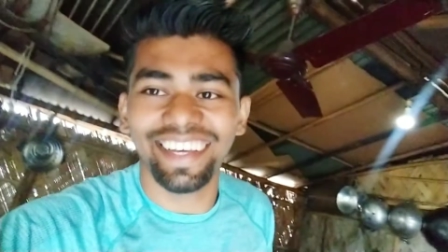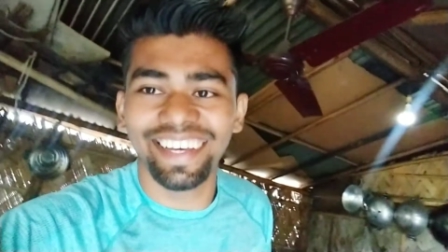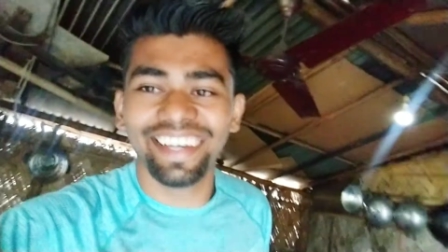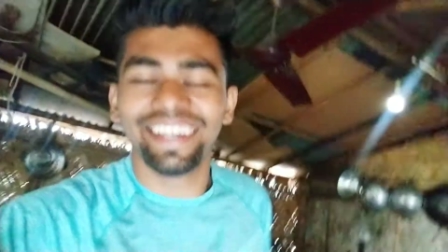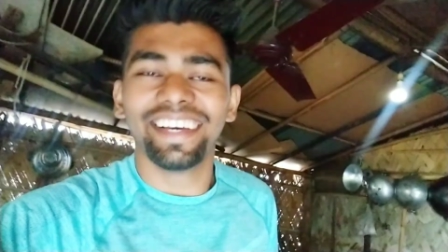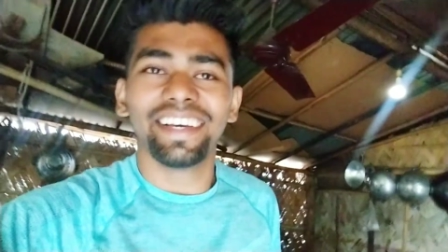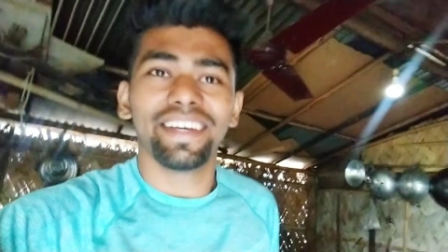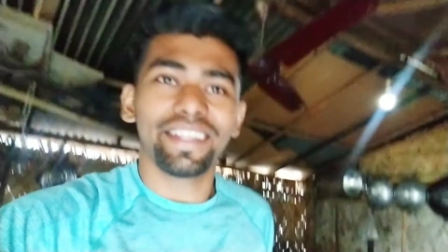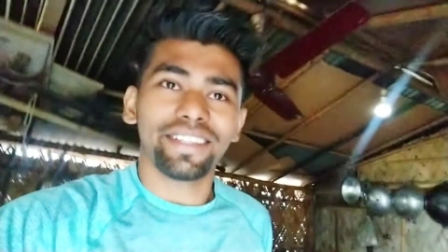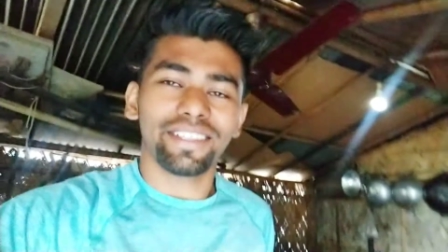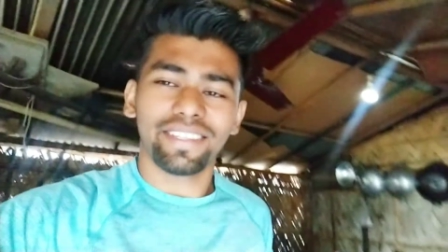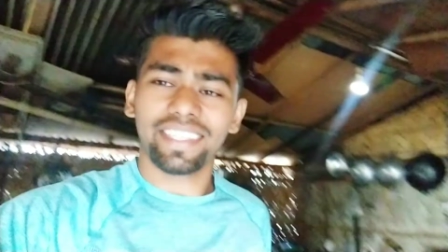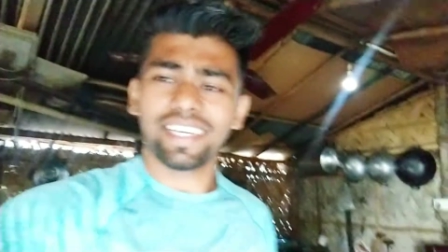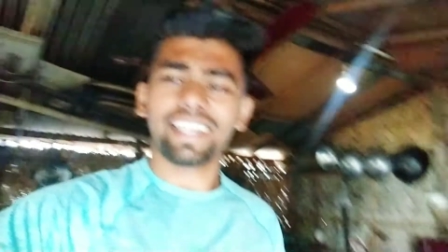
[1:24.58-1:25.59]

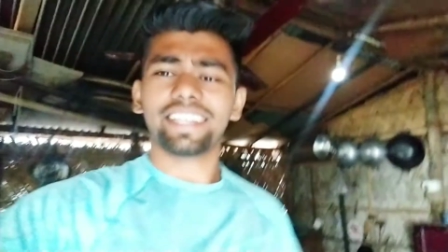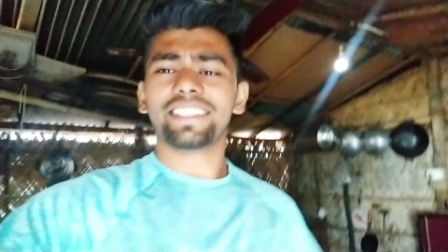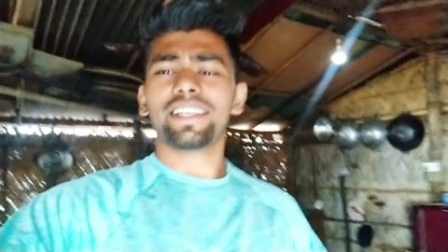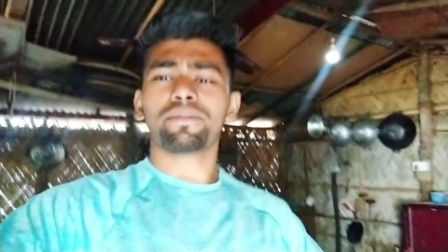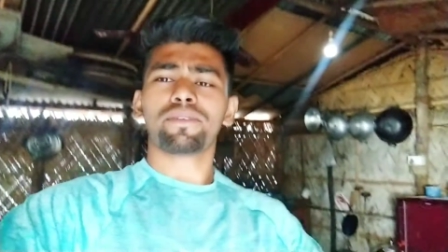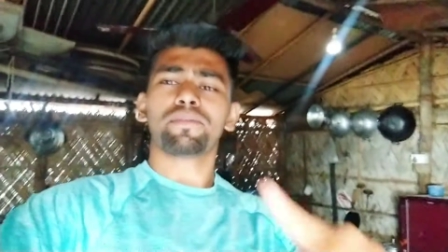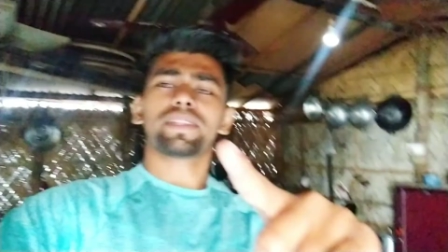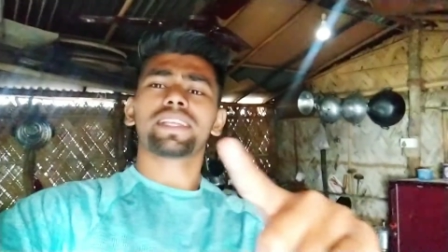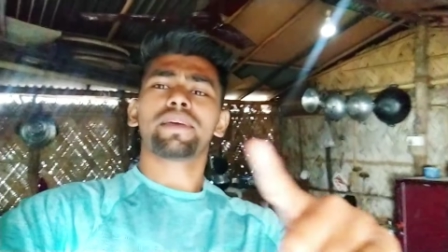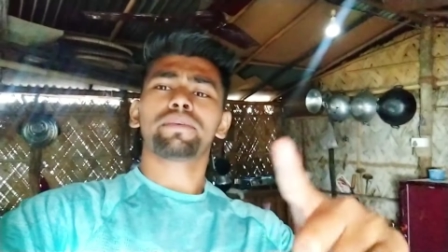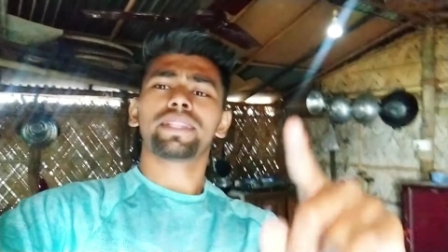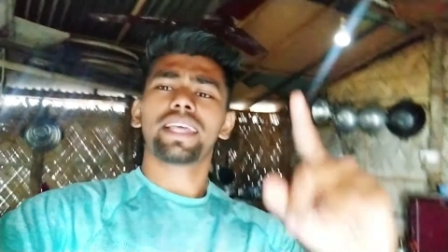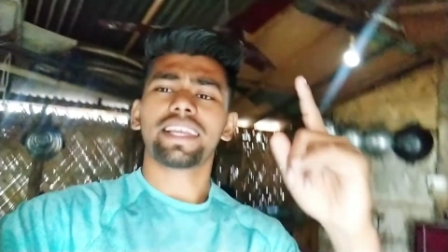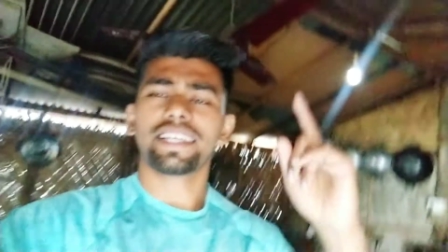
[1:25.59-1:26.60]
तो ठीक है गाइस आपको मिलते हैं
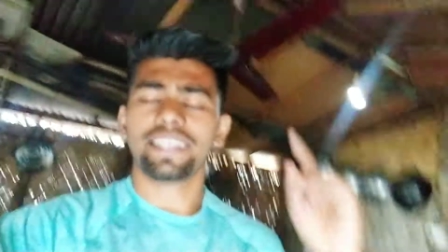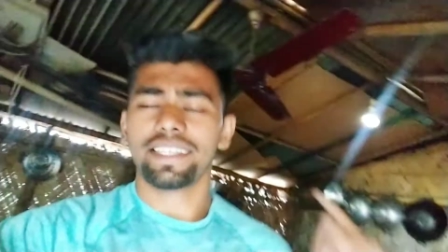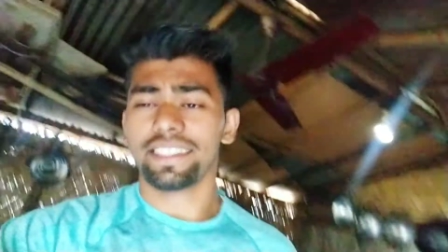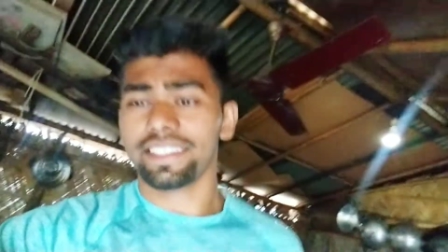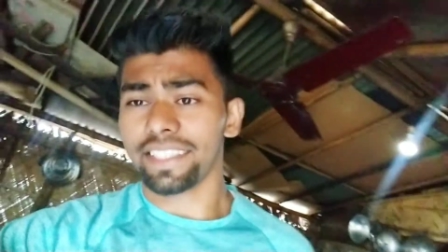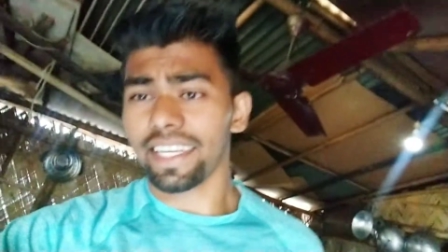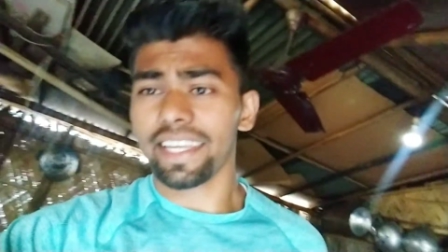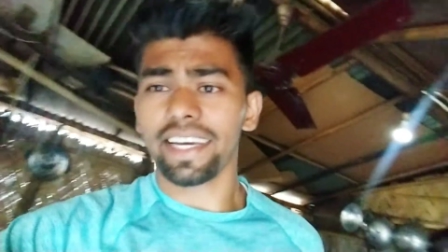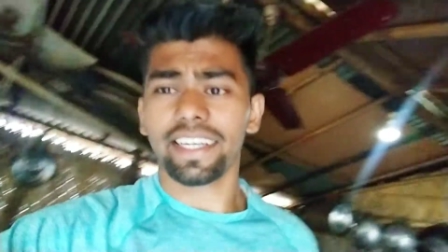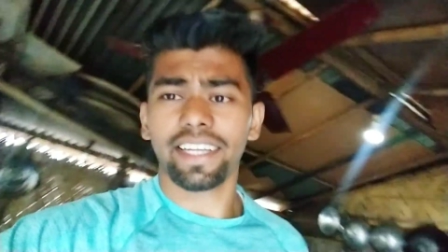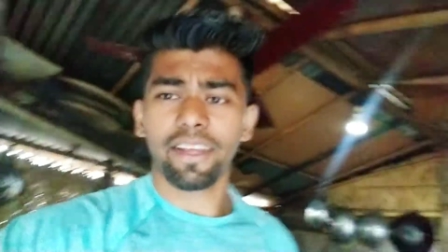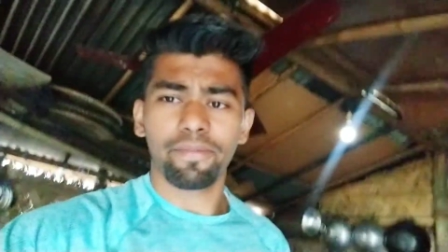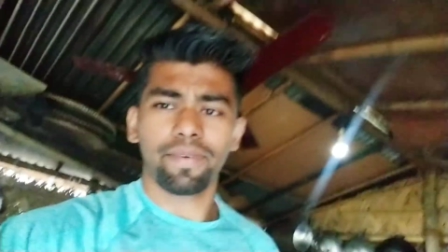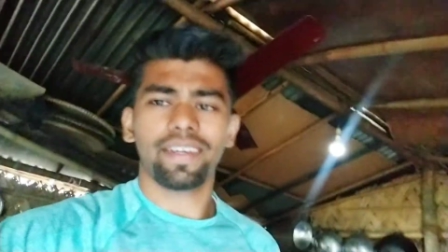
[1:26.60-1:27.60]
अभी डायरेक्ट जाने का
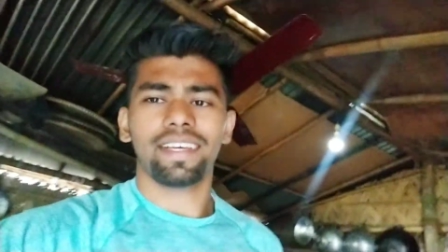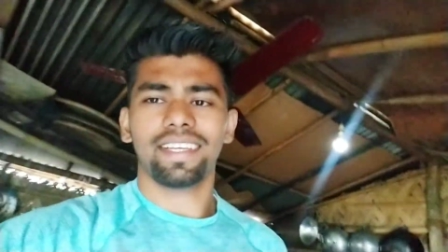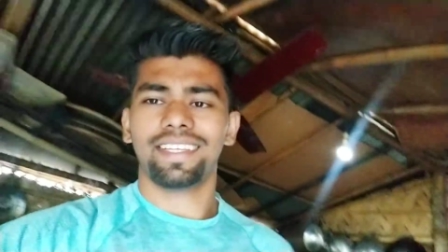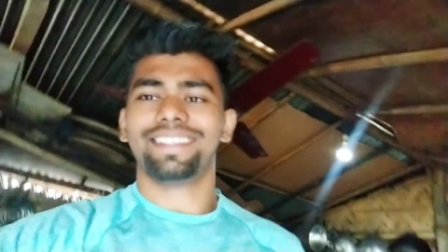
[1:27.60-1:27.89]
टाइम में